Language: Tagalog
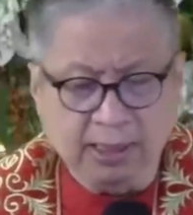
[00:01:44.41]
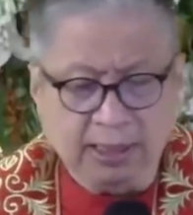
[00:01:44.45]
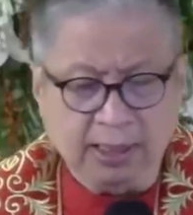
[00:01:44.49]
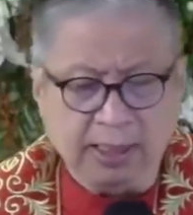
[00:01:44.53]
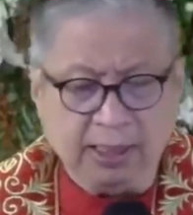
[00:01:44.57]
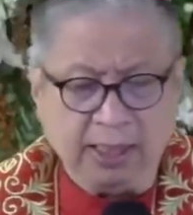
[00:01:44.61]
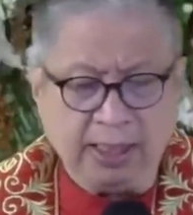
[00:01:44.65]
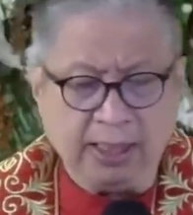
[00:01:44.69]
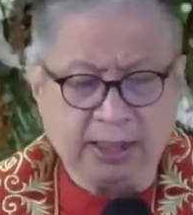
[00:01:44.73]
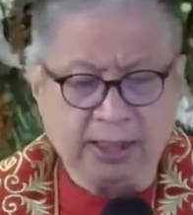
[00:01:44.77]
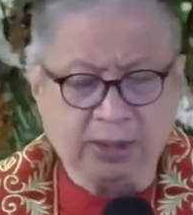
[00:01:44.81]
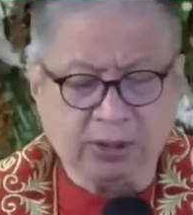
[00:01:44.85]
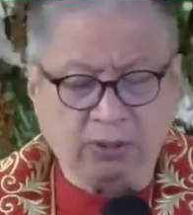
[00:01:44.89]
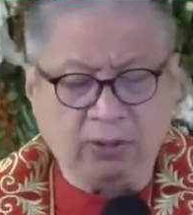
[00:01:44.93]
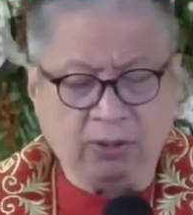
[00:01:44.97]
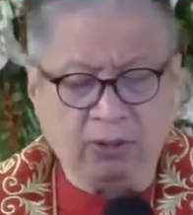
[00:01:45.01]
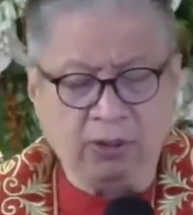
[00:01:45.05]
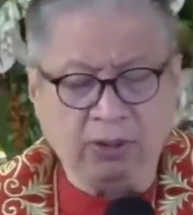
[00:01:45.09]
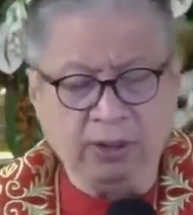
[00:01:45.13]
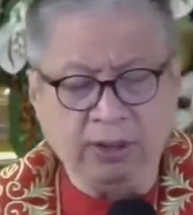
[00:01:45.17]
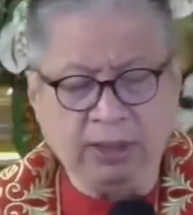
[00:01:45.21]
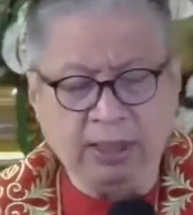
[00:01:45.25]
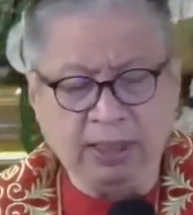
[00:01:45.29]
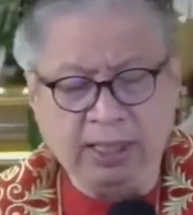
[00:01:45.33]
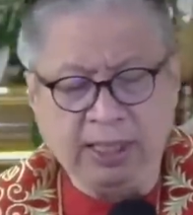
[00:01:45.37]
It's
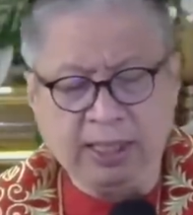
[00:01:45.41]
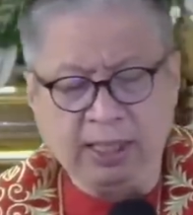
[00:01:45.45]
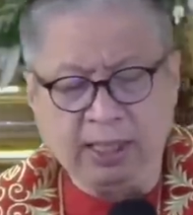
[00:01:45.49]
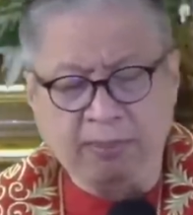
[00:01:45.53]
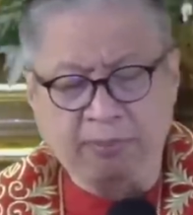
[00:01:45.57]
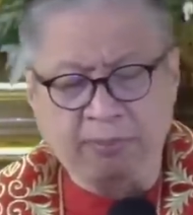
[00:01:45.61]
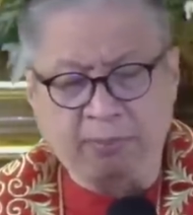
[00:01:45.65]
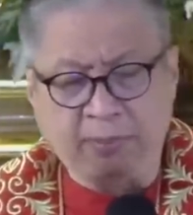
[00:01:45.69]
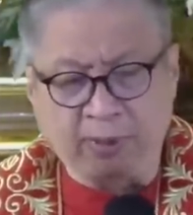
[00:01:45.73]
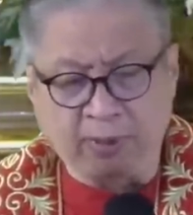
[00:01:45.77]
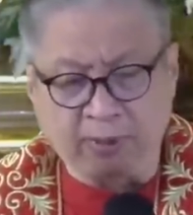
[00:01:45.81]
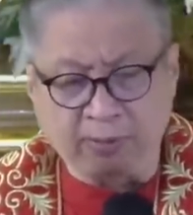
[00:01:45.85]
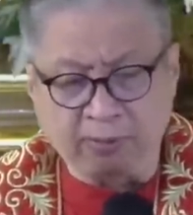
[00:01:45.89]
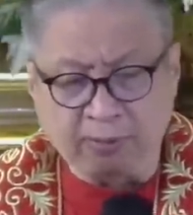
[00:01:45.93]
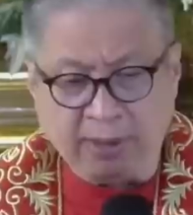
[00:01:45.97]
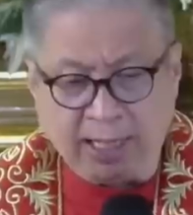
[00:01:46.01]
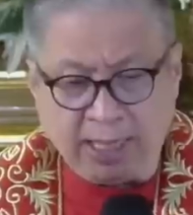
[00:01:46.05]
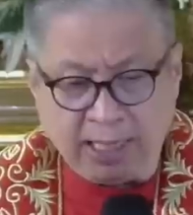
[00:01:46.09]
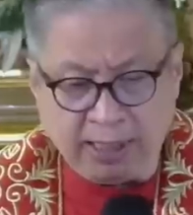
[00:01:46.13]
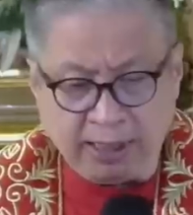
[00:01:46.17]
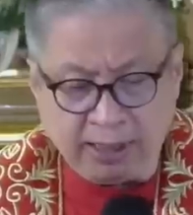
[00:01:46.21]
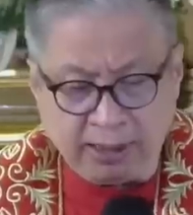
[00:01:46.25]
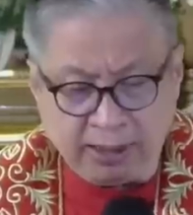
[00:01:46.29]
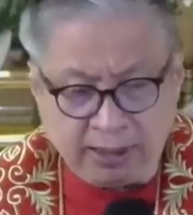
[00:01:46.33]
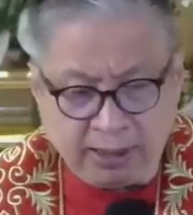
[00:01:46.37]
only a
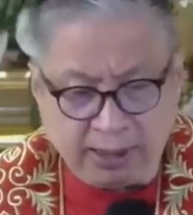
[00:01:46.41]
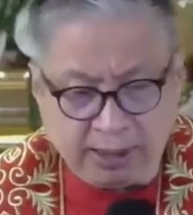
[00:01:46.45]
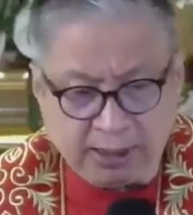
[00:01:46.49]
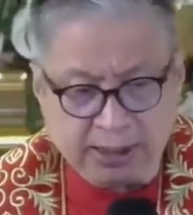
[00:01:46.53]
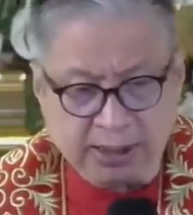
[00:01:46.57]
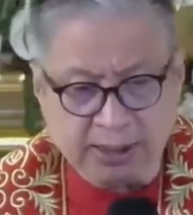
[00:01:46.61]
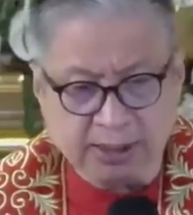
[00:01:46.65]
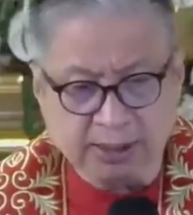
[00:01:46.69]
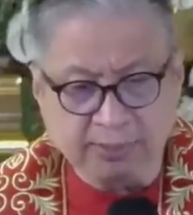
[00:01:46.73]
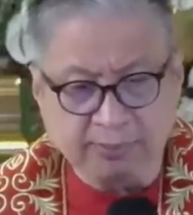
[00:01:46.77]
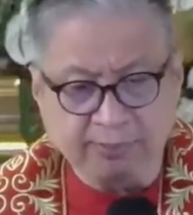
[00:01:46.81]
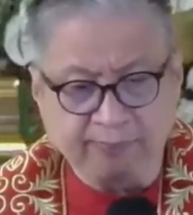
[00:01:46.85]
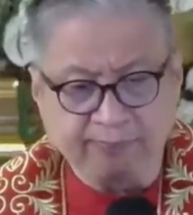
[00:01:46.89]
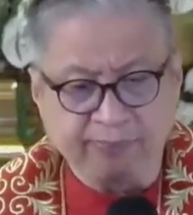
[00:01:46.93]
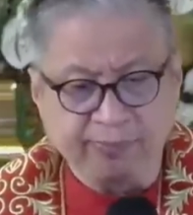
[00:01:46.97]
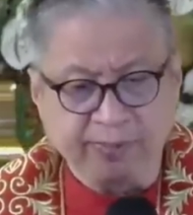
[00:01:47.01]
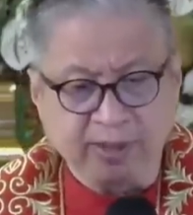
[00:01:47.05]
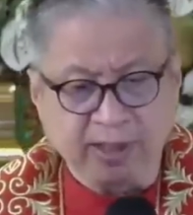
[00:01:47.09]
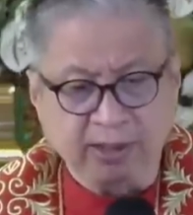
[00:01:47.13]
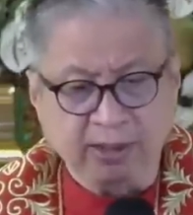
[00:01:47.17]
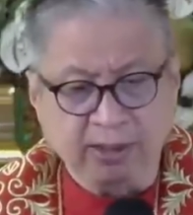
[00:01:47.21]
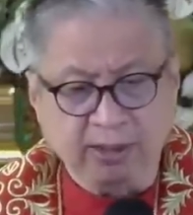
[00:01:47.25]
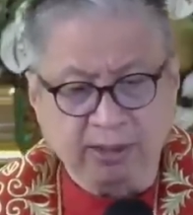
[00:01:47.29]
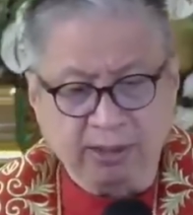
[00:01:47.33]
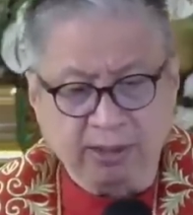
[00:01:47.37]
formalities,
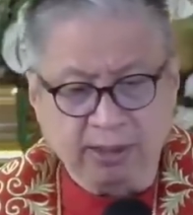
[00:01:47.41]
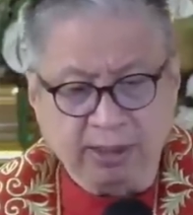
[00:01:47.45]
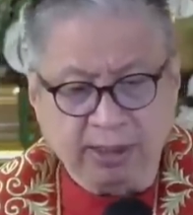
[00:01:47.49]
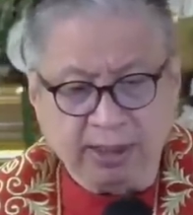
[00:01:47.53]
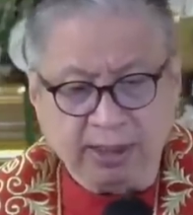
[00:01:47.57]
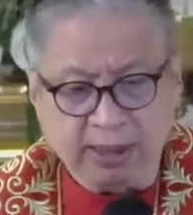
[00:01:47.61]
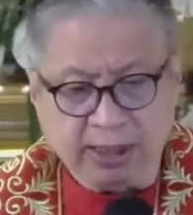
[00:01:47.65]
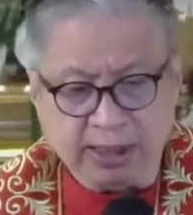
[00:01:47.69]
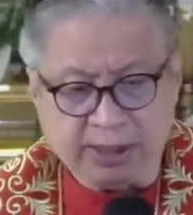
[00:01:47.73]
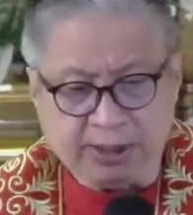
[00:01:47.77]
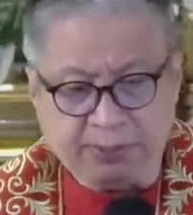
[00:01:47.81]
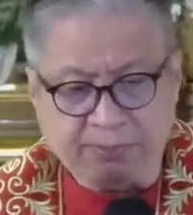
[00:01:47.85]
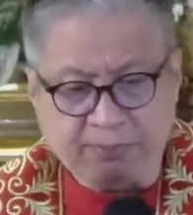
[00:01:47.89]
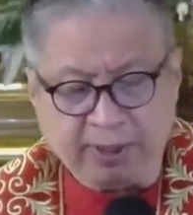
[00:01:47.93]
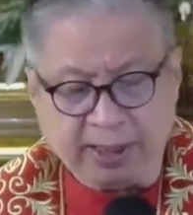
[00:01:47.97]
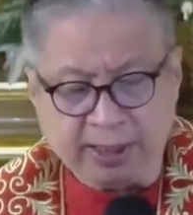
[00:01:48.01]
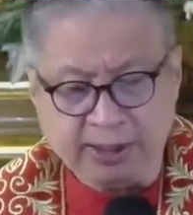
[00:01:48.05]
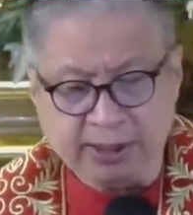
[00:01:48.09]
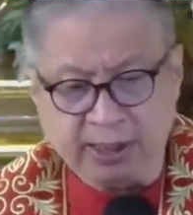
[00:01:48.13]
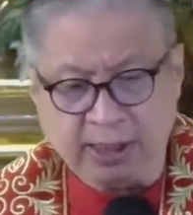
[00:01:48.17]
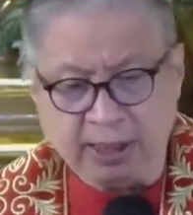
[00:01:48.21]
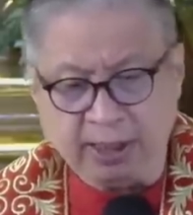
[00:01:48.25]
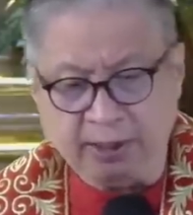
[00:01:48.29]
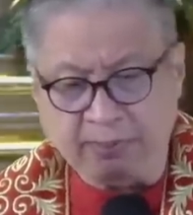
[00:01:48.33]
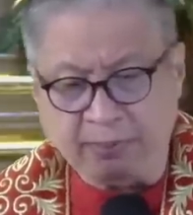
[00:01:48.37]

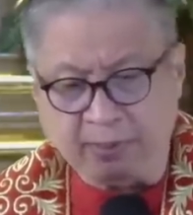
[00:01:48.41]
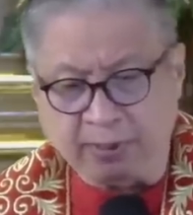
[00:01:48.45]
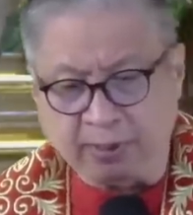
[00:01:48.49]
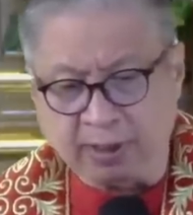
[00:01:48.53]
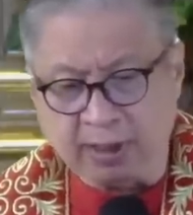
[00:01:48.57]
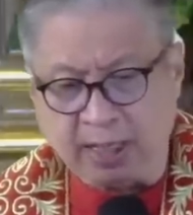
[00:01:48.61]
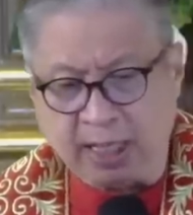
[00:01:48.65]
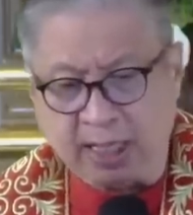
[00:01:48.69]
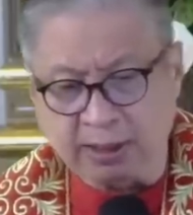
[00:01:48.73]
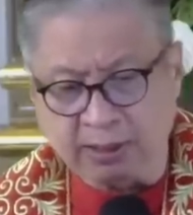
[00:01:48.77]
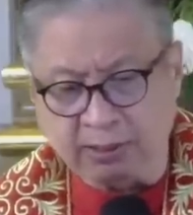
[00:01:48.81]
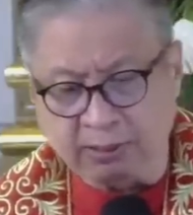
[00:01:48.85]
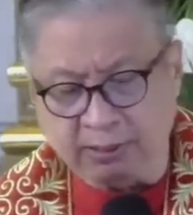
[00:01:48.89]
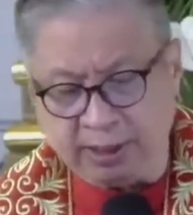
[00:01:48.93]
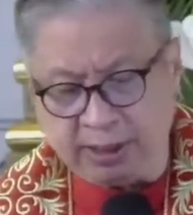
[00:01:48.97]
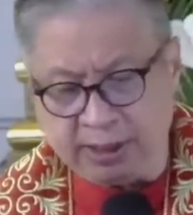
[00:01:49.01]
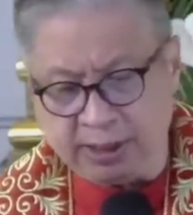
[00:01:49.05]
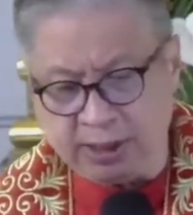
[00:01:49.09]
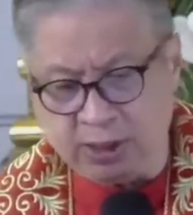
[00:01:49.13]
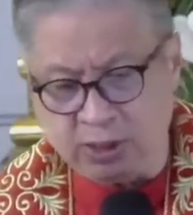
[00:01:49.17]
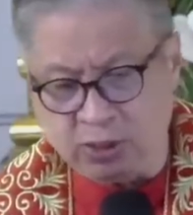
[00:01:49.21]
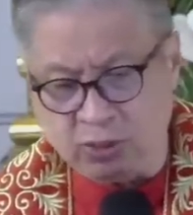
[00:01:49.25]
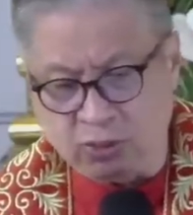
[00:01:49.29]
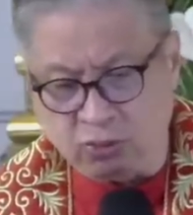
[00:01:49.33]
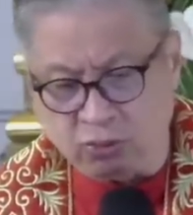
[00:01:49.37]
especially for Catholic
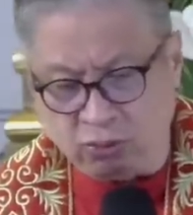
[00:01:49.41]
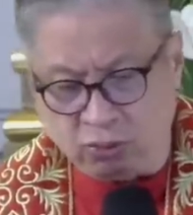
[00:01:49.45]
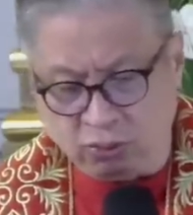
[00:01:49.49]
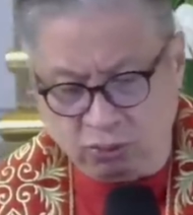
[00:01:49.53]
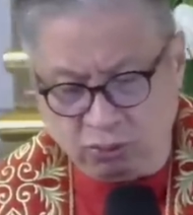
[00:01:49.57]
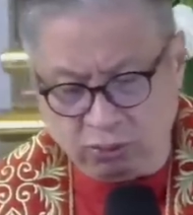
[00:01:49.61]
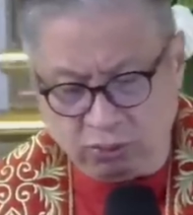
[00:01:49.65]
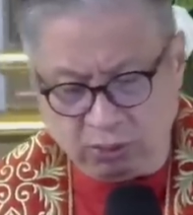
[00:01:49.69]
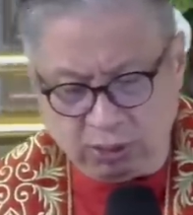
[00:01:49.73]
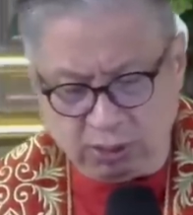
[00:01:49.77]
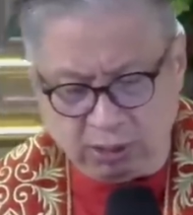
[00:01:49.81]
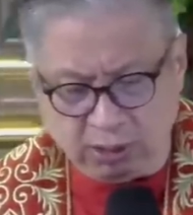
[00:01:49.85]
school.